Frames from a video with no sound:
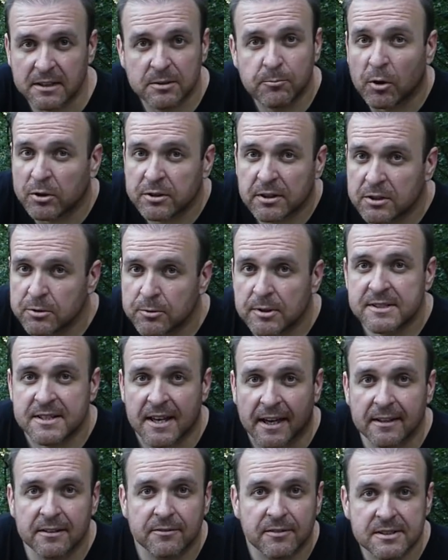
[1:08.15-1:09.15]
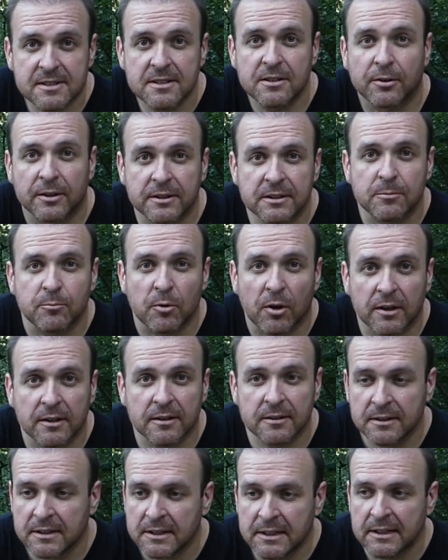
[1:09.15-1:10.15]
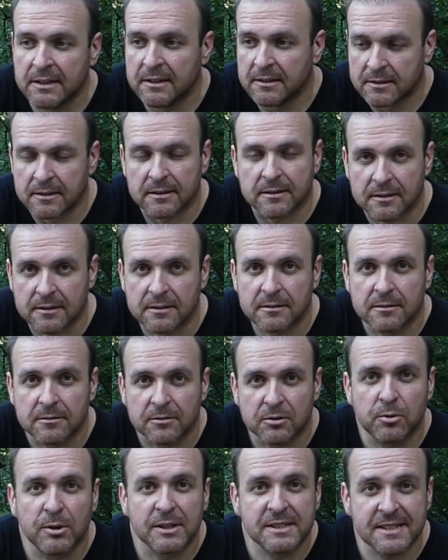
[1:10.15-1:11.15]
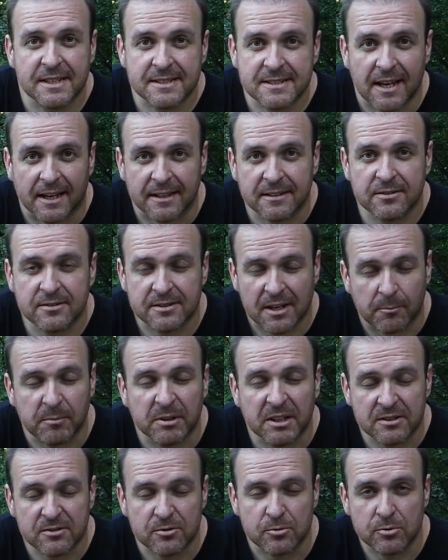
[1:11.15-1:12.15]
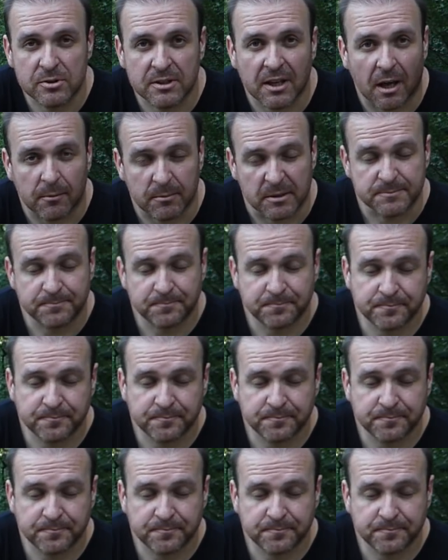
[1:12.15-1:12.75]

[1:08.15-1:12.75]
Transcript: Ich möchte euch nur zeigen, was ich heute Morgen in kurzer Zeit zusammengesucht habe.